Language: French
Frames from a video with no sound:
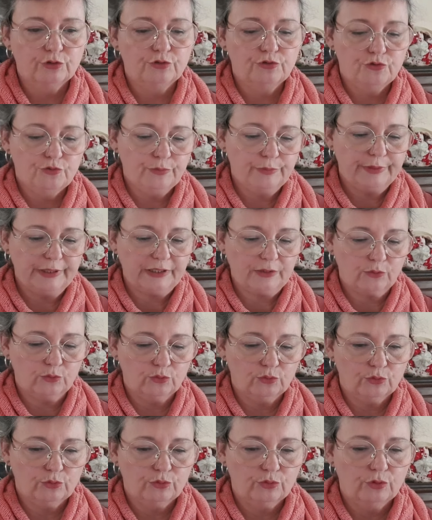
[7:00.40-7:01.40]

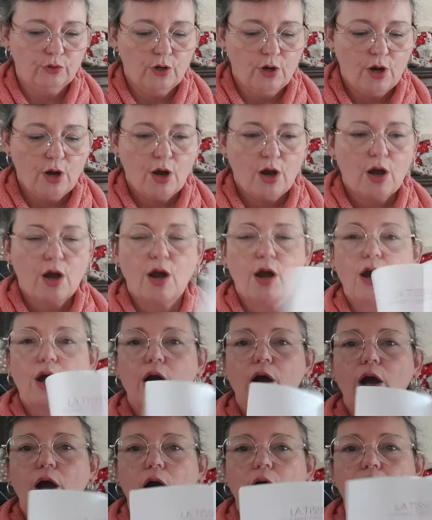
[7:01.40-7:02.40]
numéro
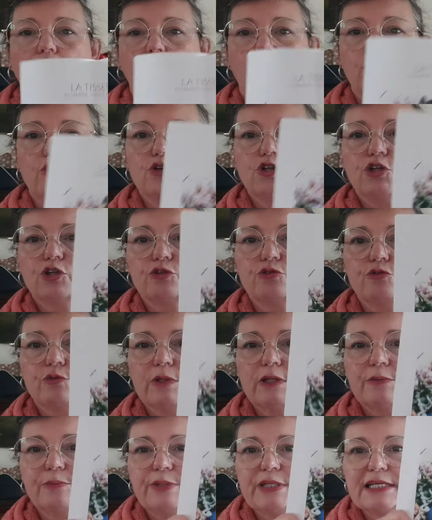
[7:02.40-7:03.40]
Hein,
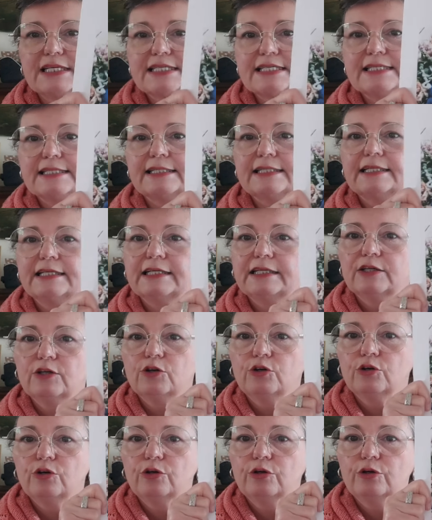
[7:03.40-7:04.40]
aujourd'hui, eh bien, c'est
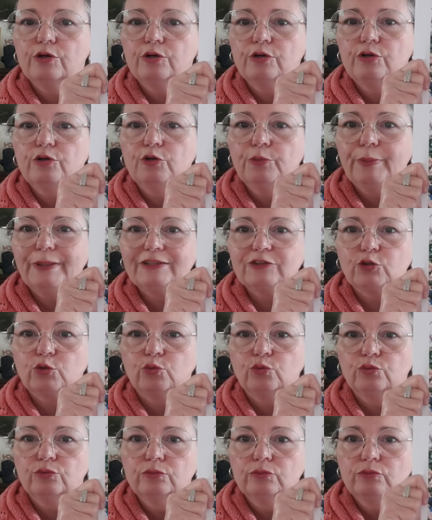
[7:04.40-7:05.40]
euh, le
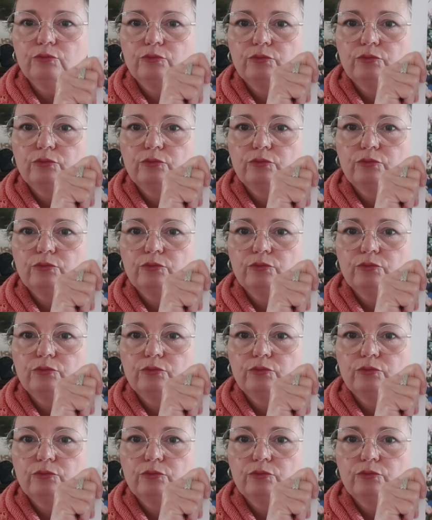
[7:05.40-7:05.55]
patron